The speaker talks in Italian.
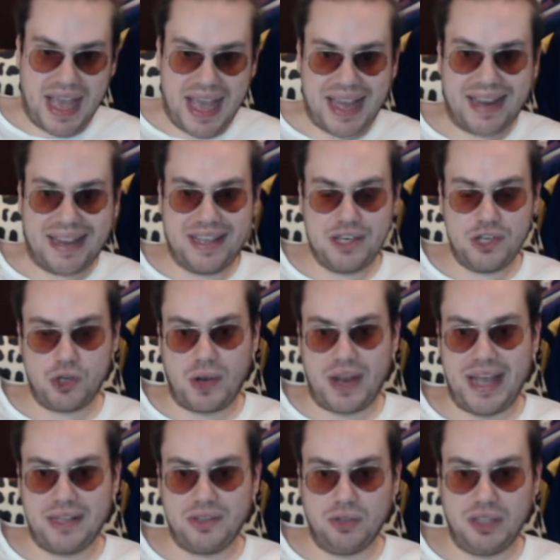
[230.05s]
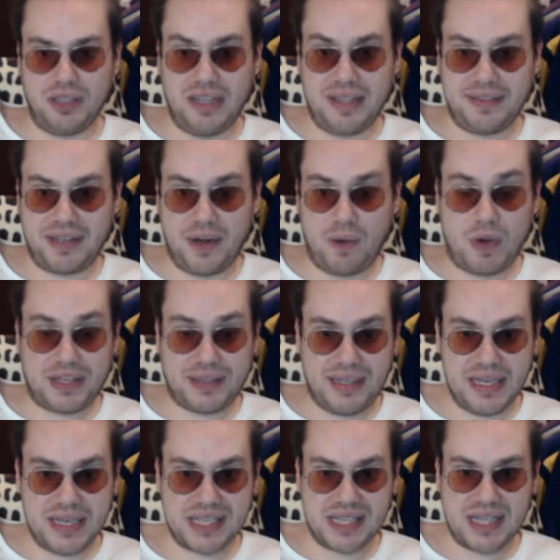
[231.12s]
anche giocando da, da
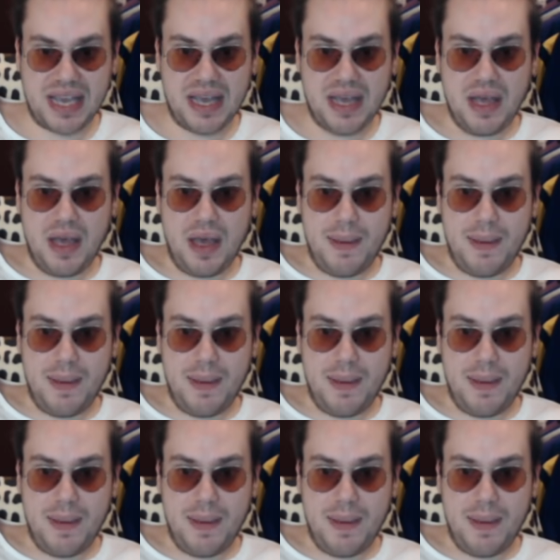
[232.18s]
trequartista,